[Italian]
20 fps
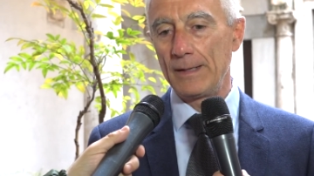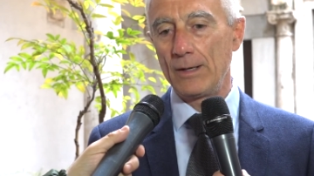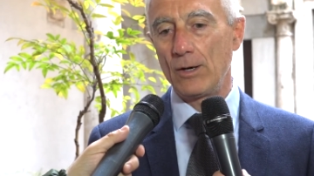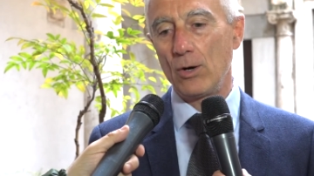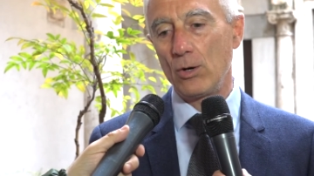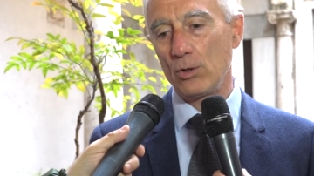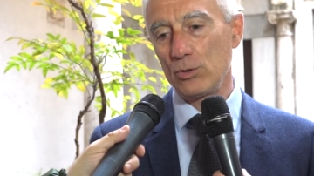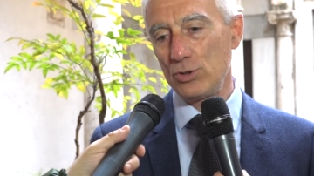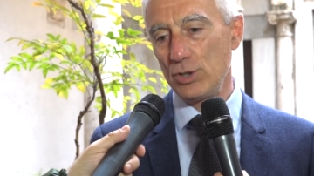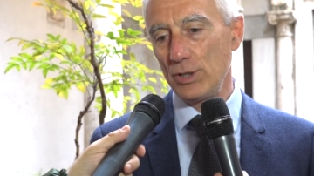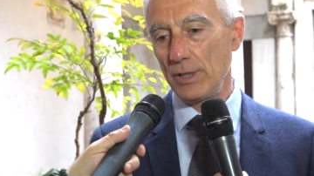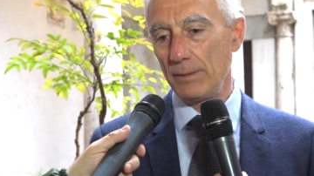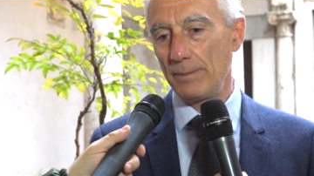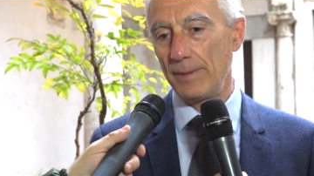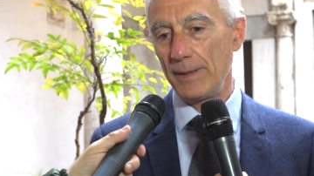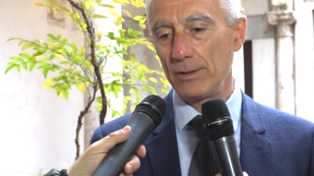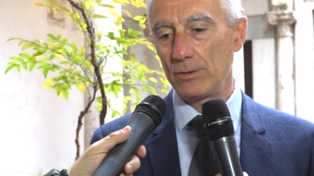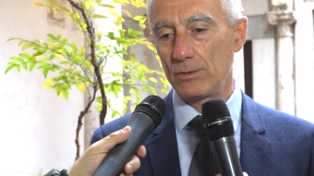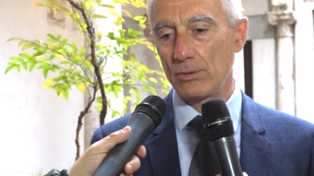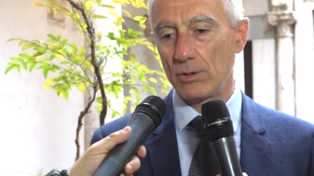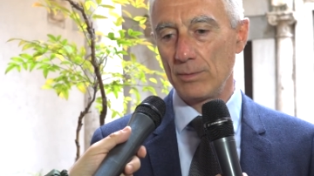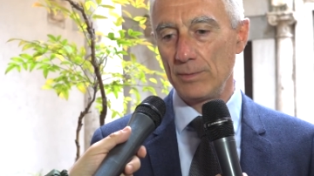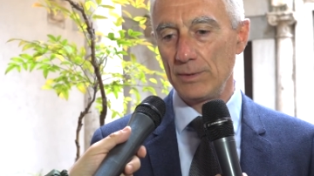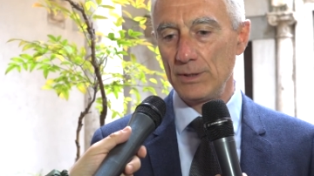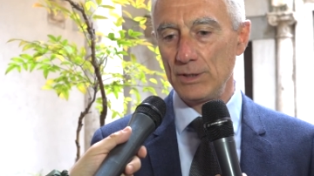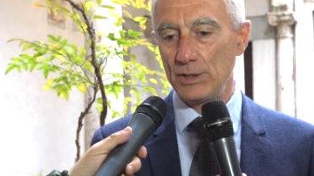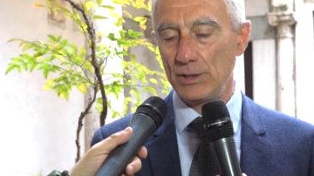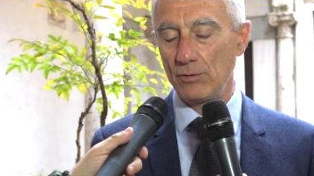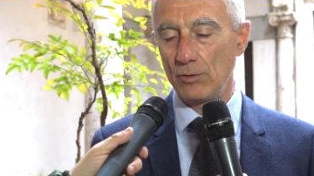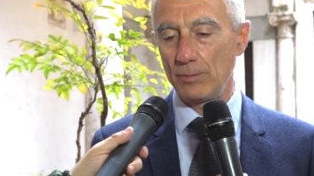Oggi, ripeto, come
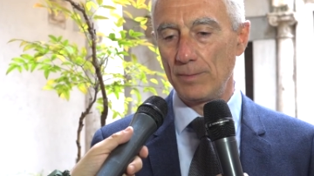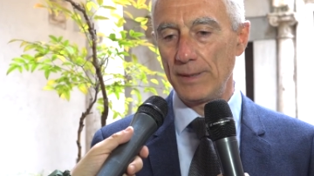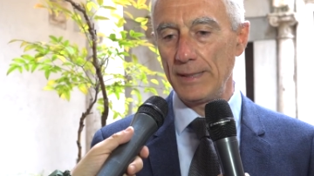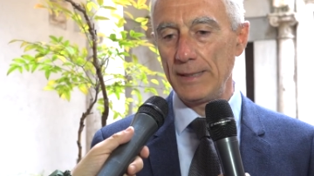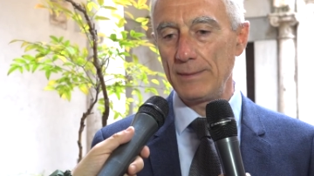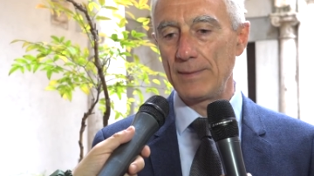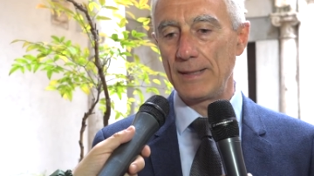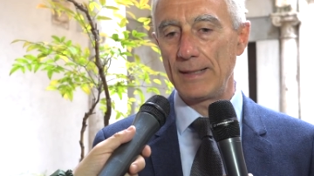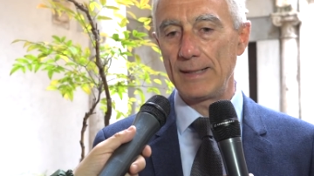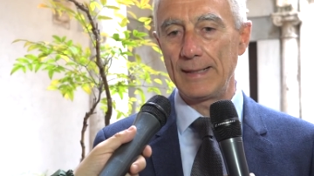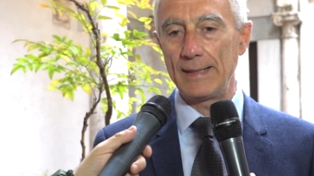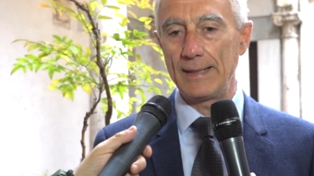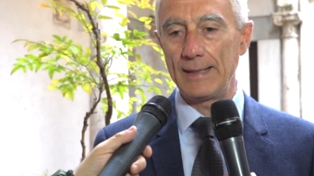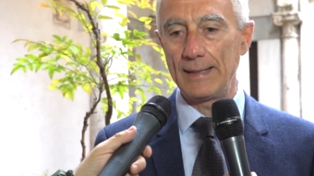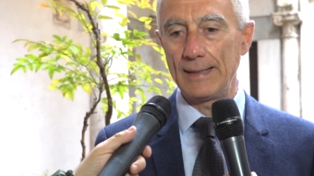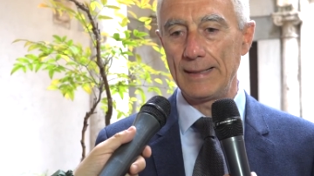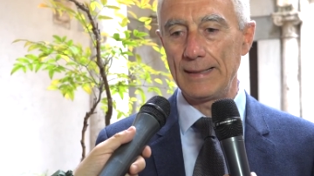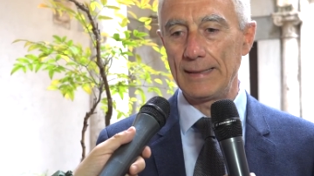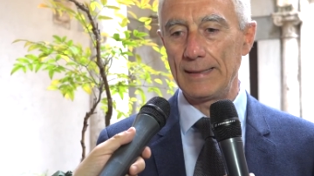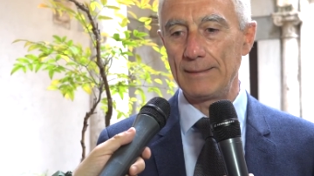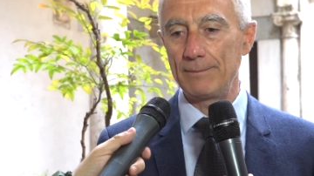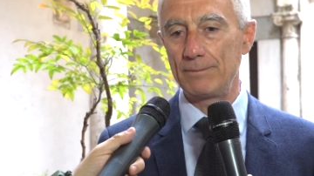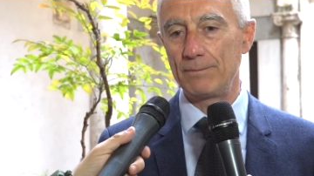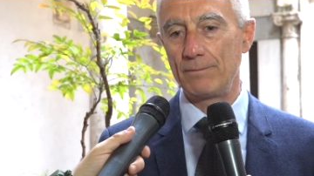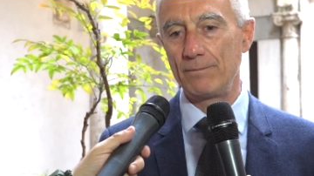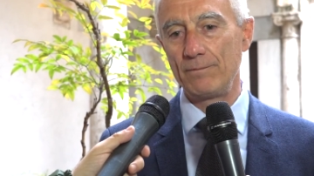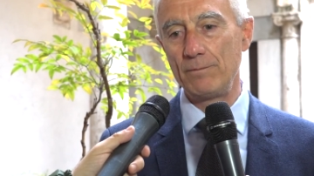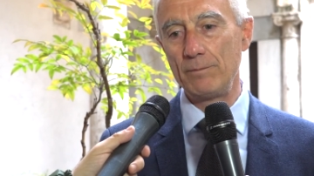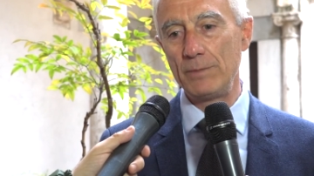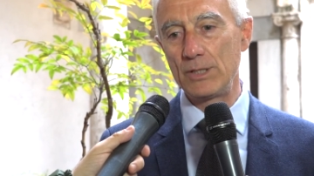dicevo prima,
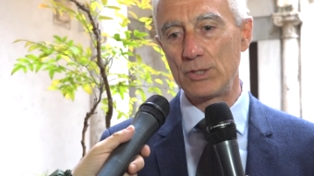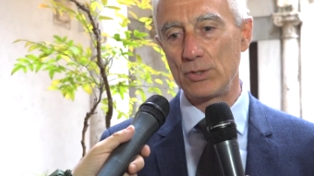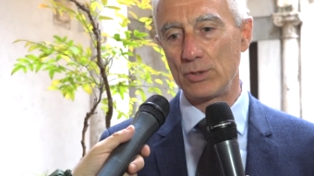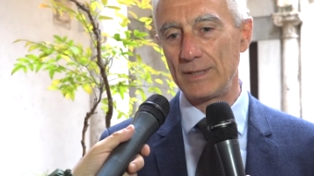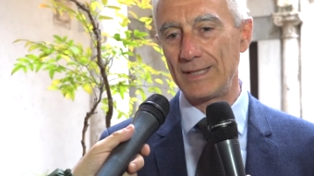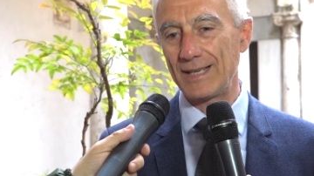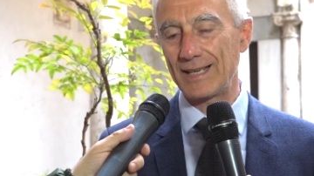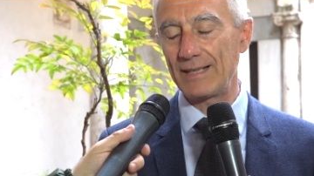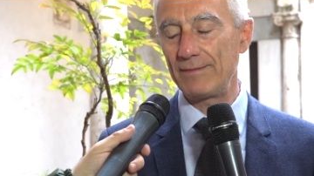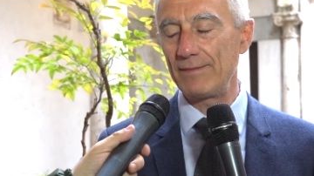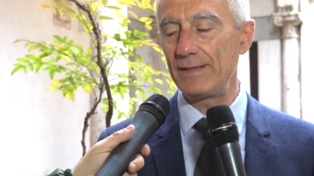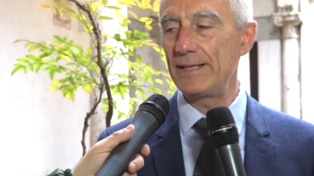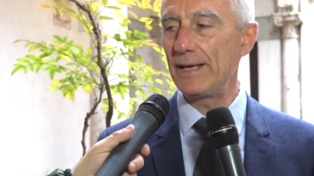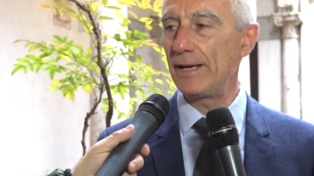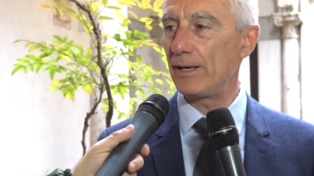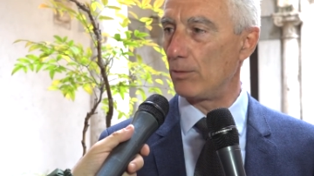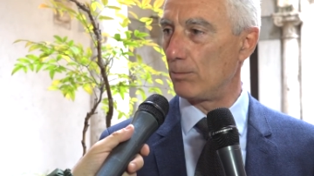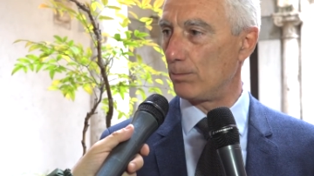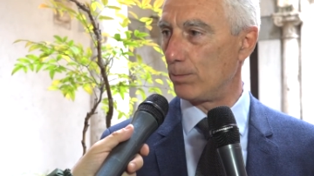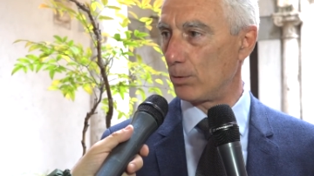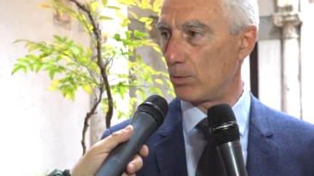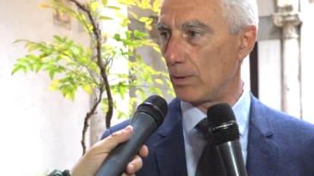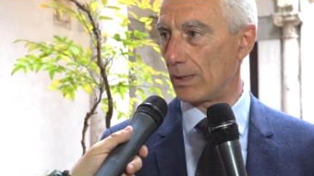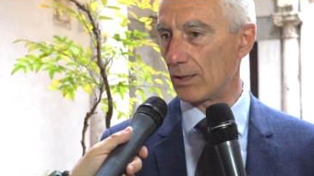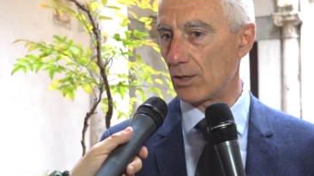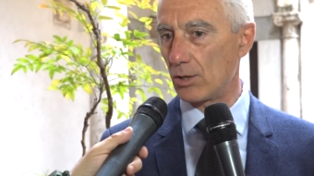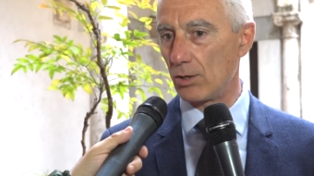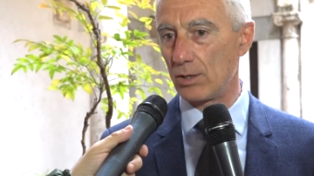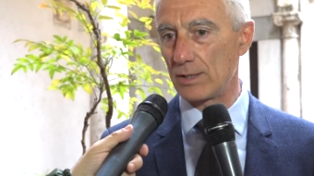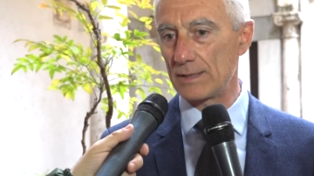bisogna rivedere un po'
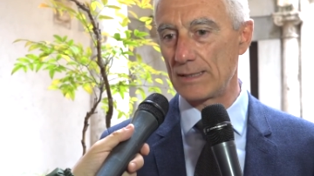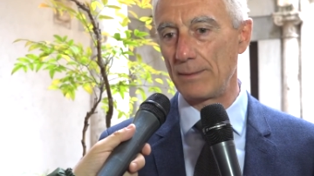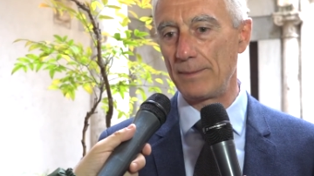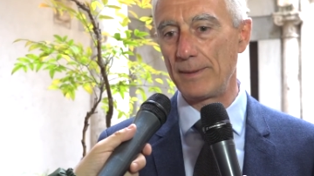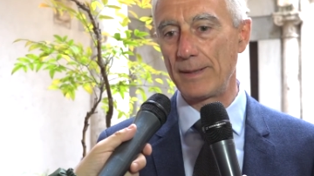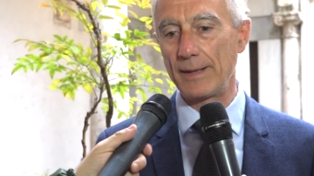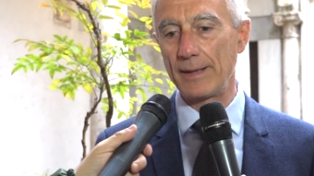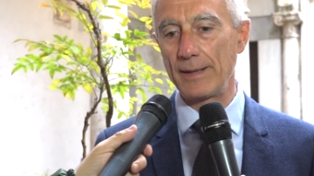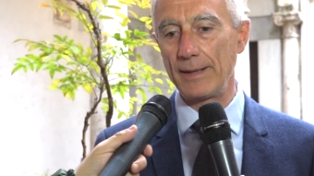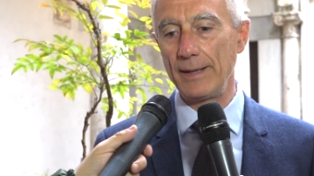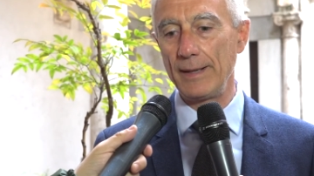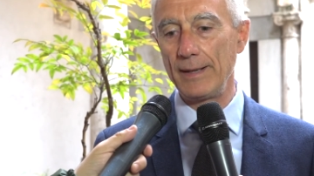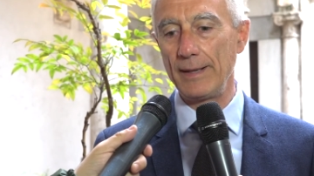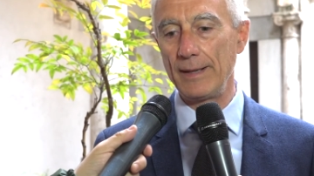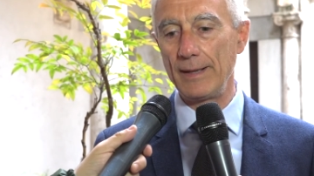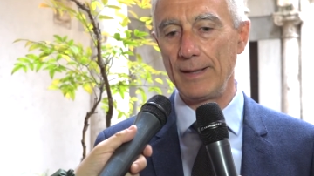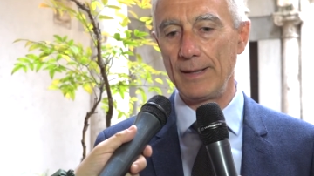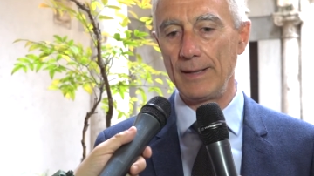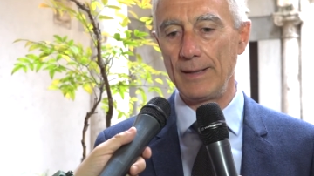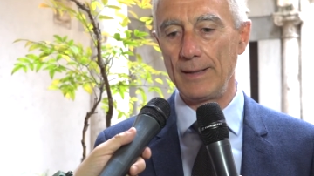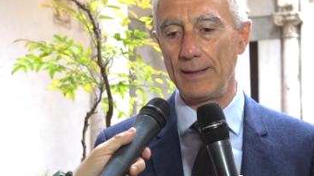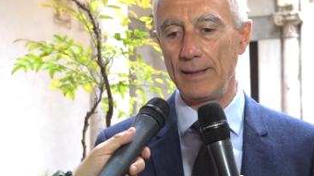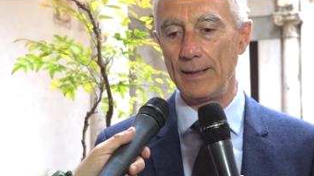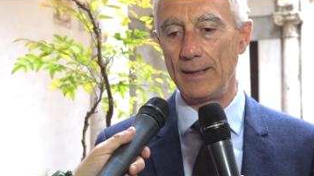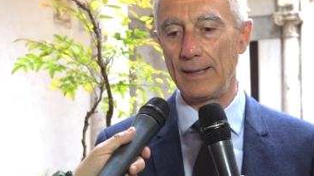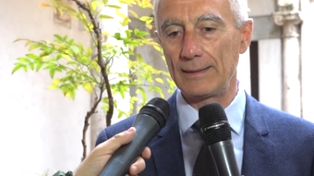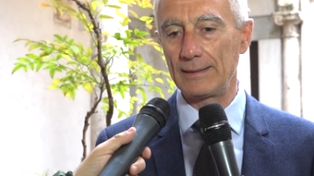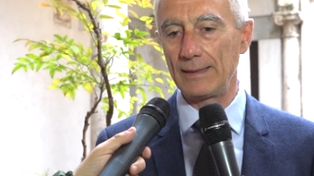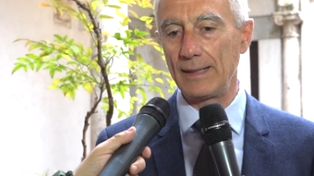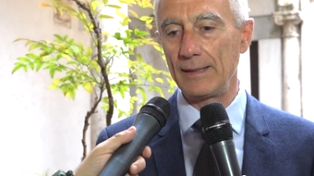qualcosa perché eh,
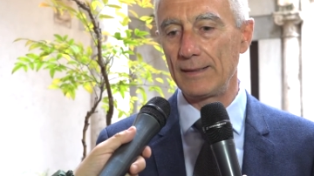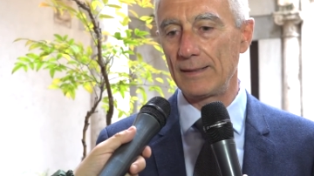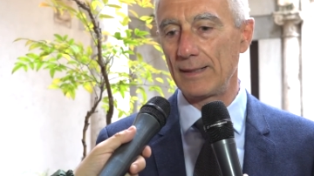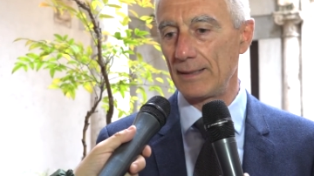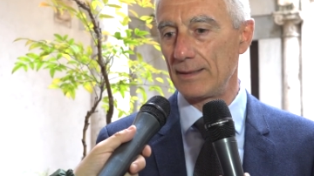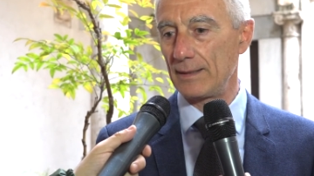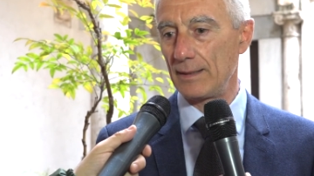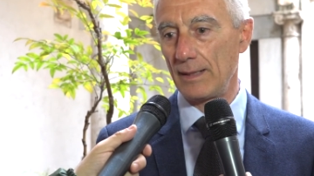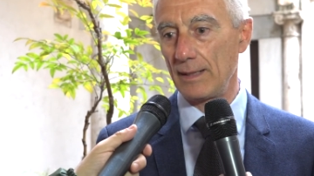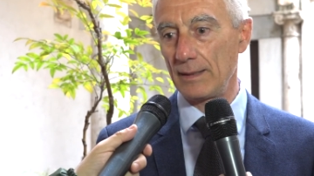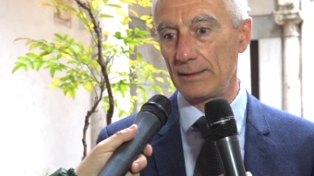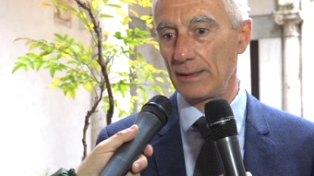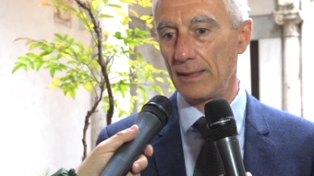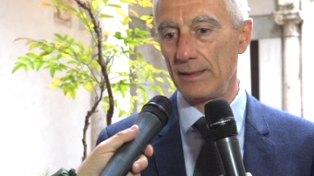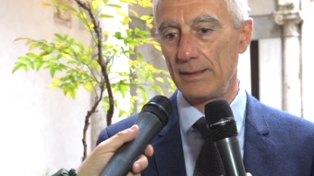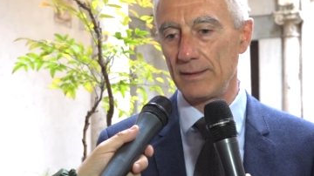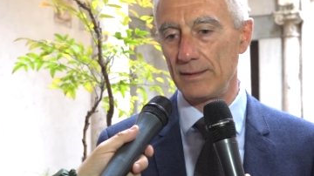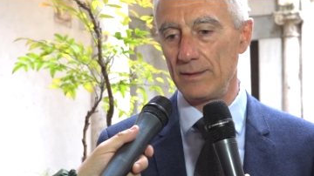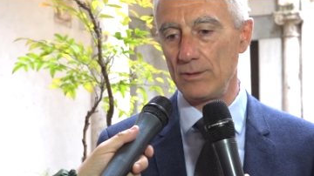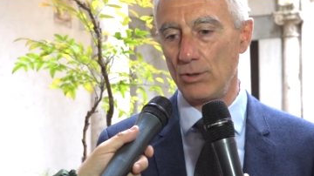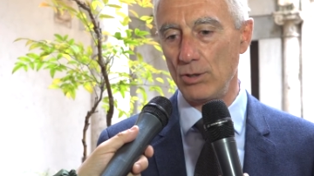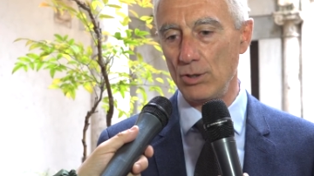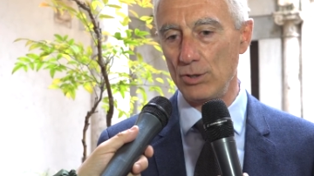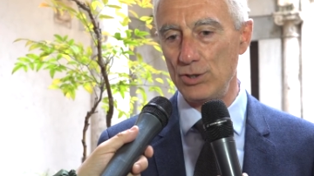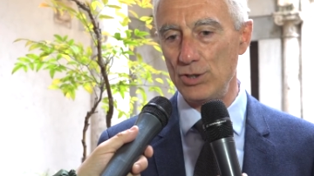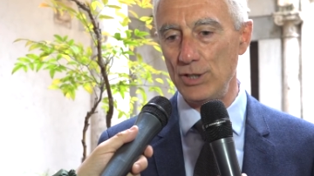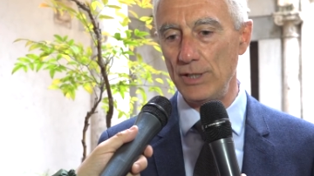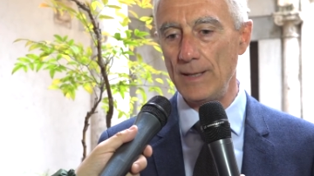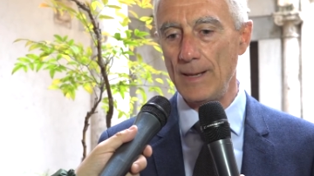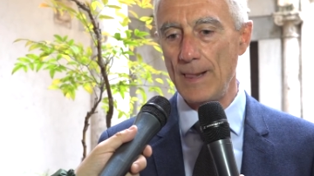l'atletica di
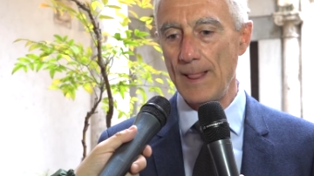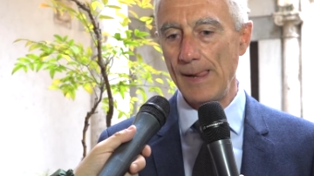oggi